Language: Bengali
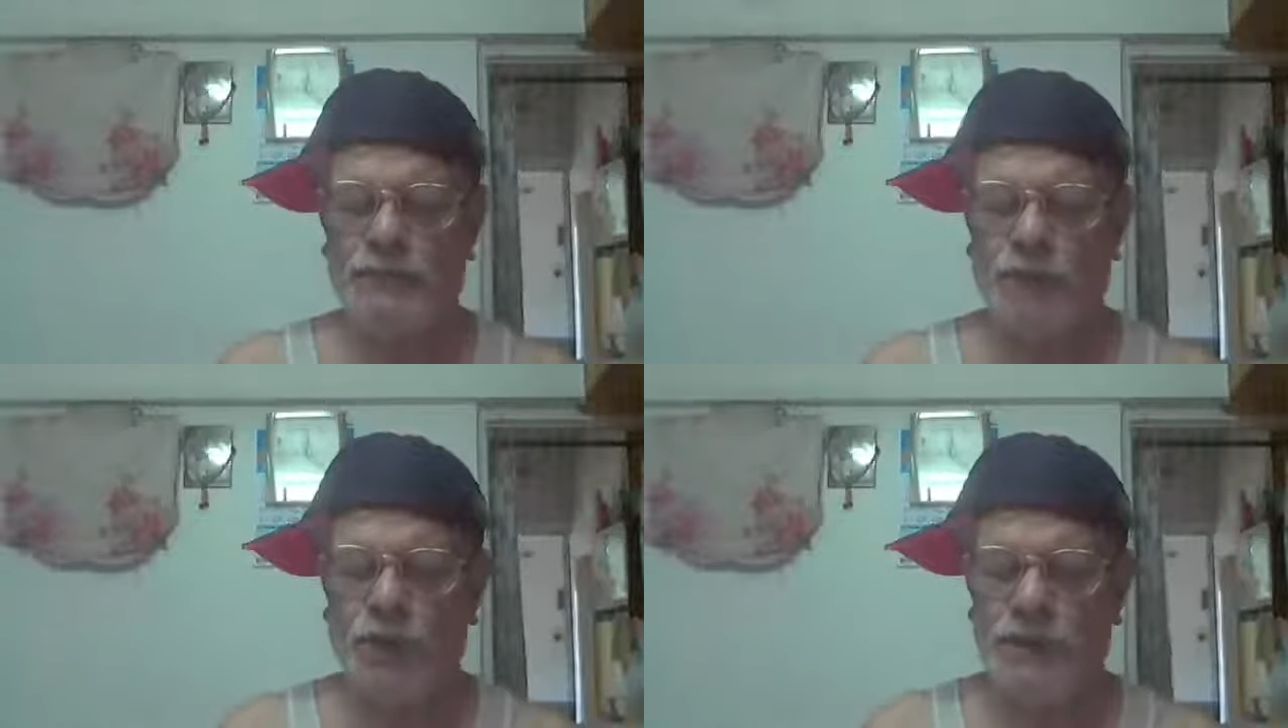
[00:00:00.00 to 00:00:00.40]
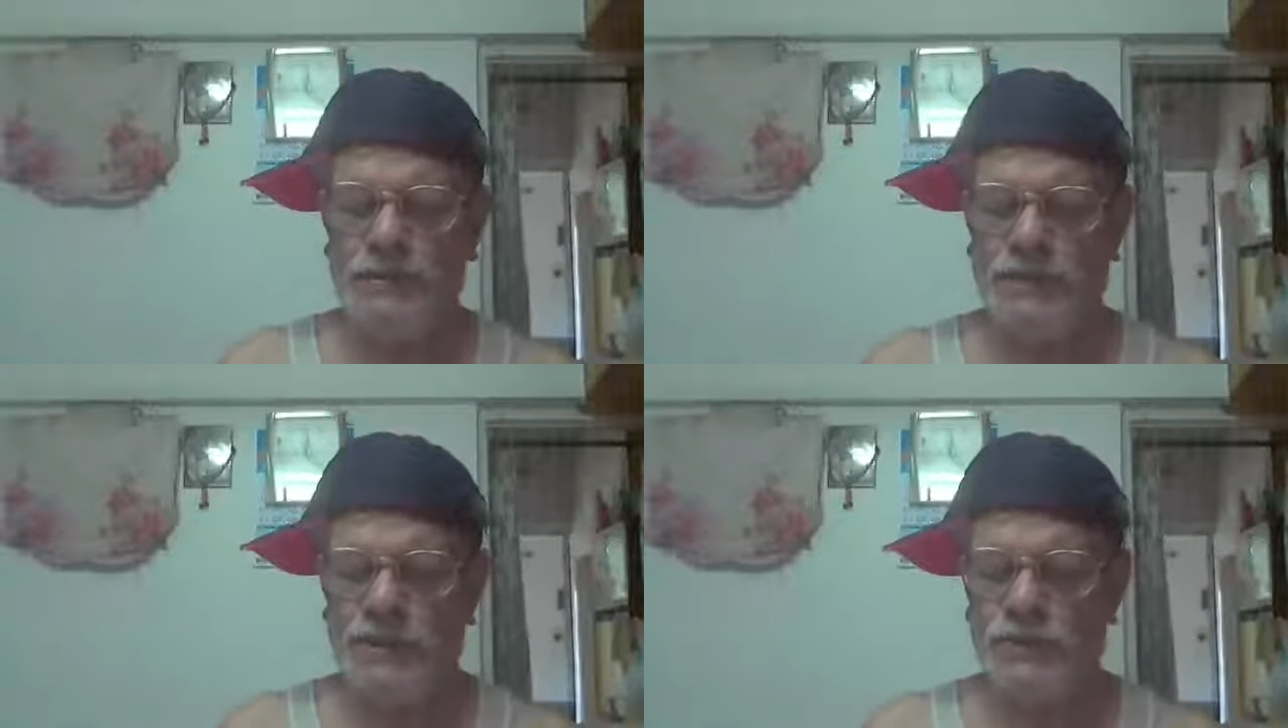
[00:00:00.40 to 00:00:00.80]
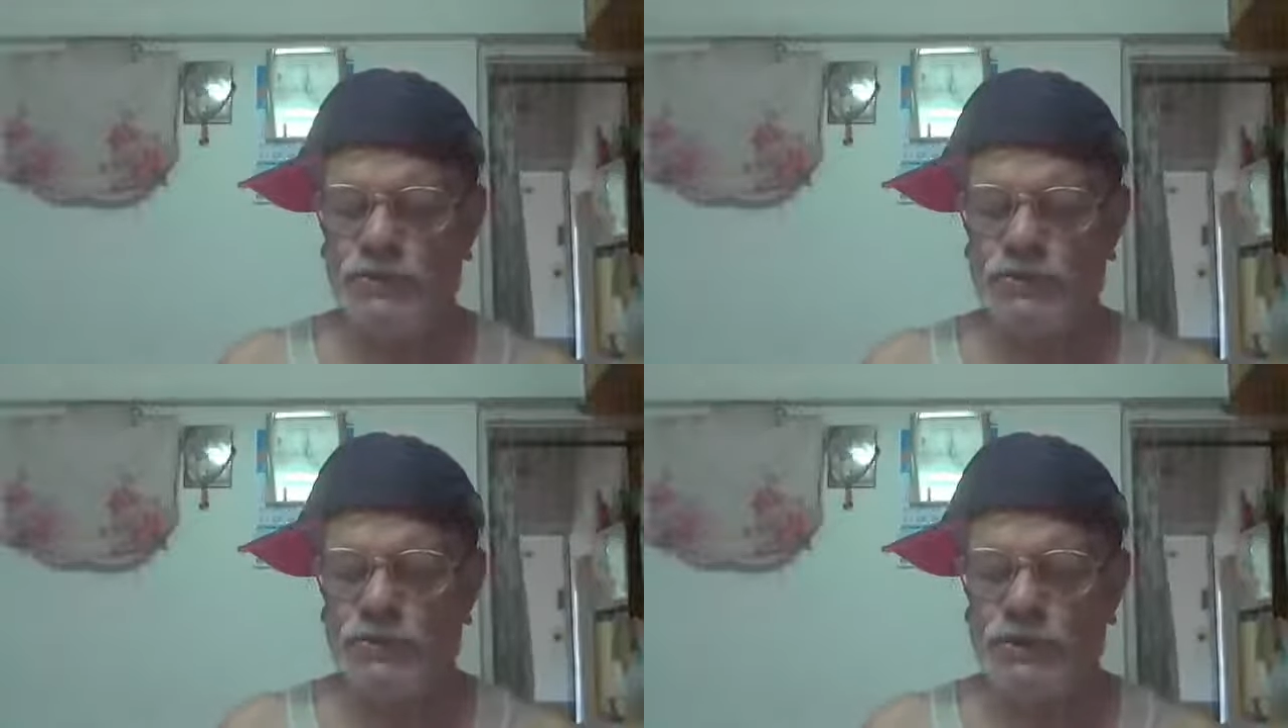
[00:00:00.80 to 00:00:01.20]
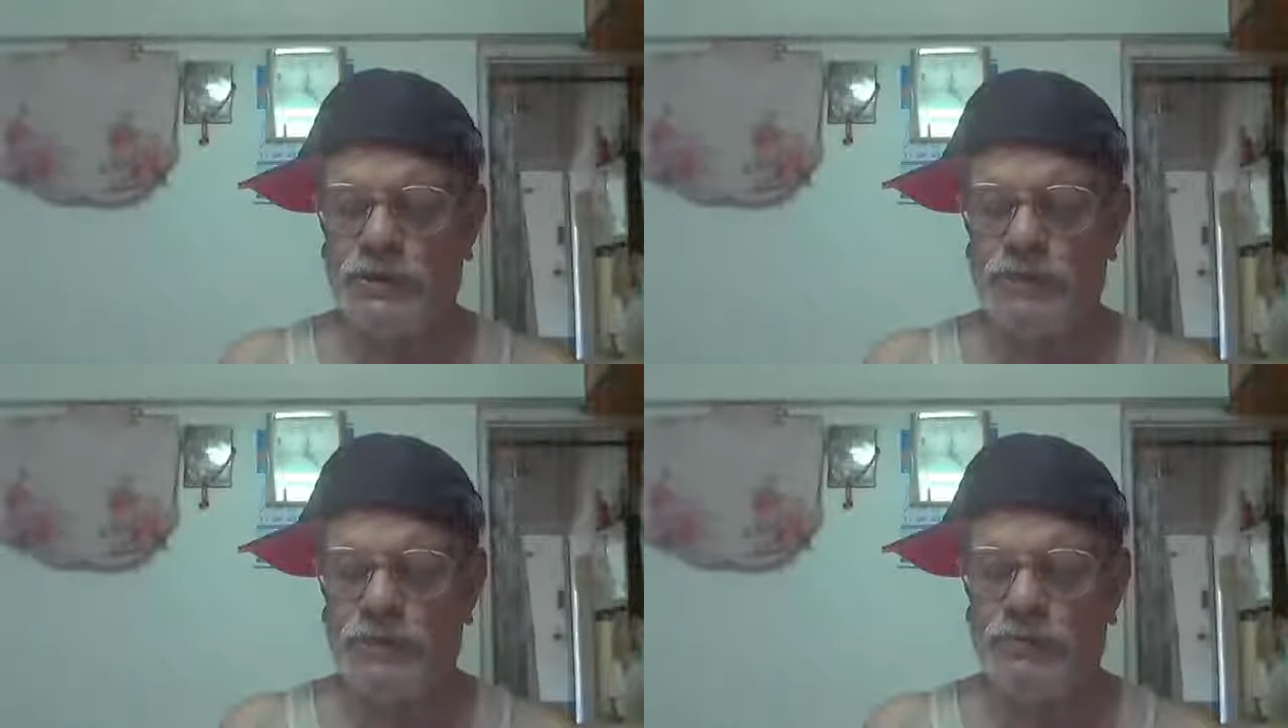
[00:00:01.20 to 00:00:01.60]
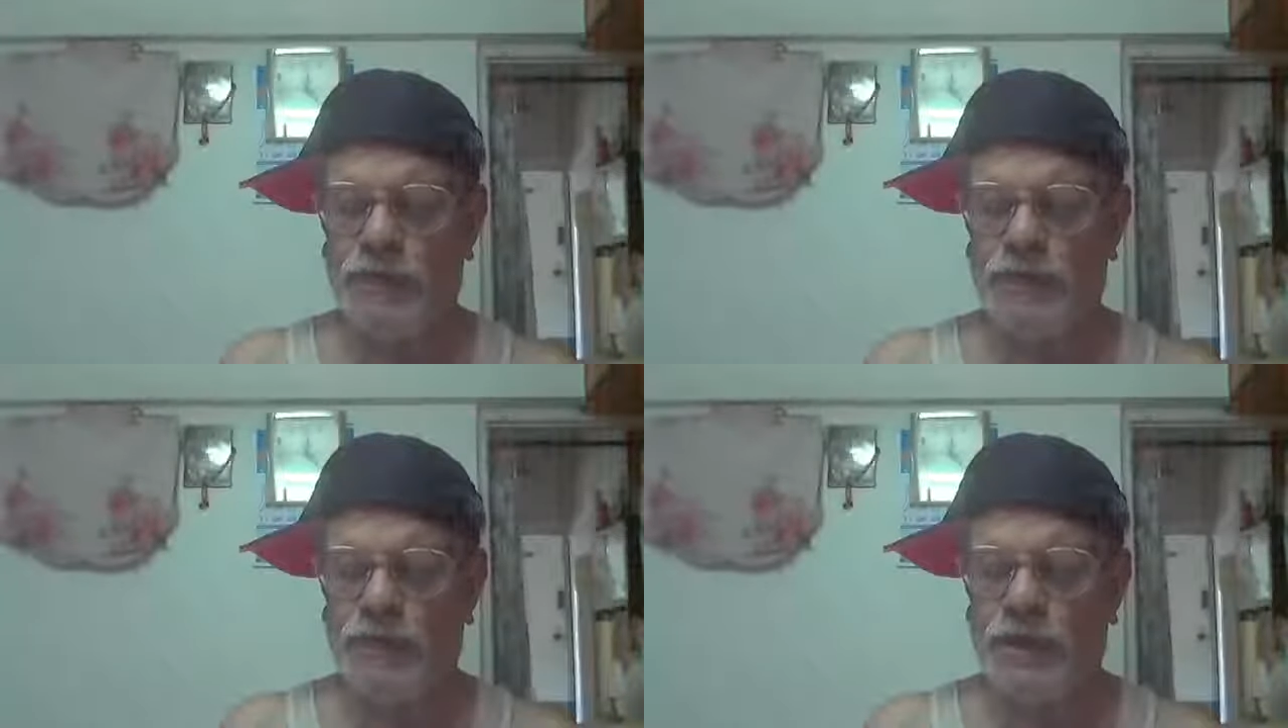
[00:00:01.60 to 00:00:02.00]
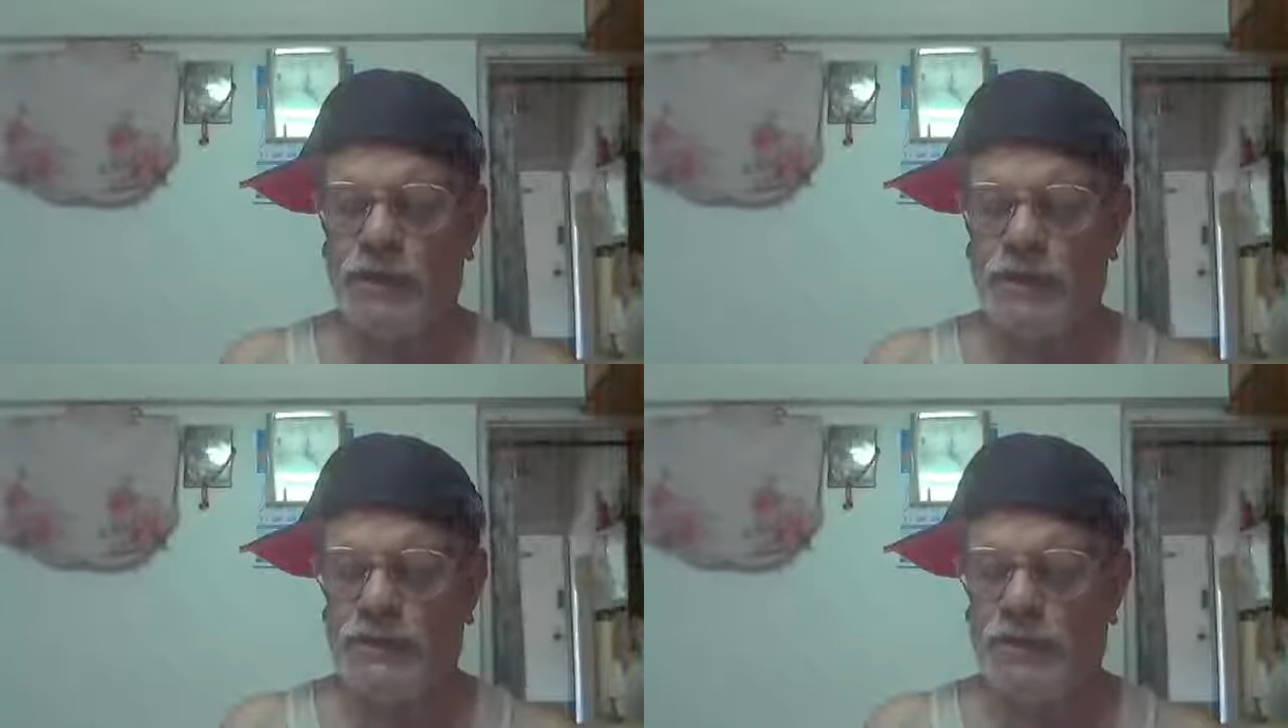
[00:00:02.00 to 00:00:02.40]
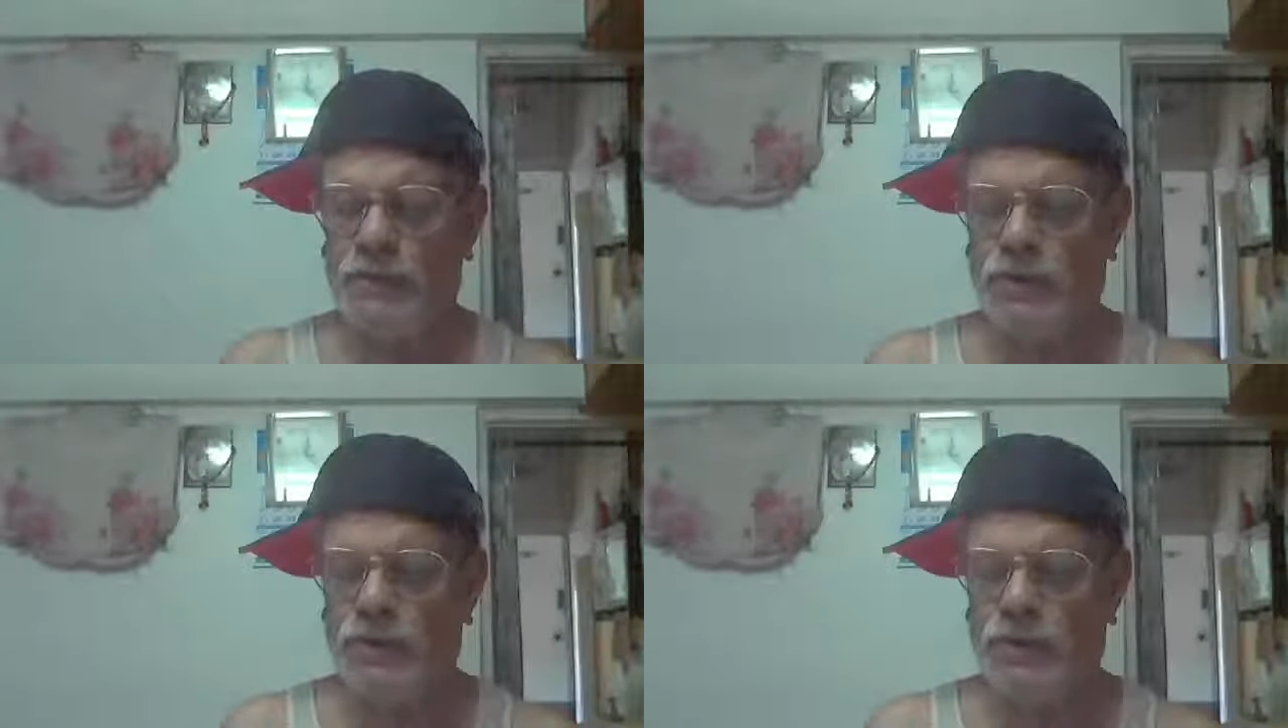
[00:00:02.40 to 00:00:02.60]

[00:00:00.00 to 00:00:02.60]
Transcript: বয়সের উষ্ণ দিন বৃক্ষয়রতা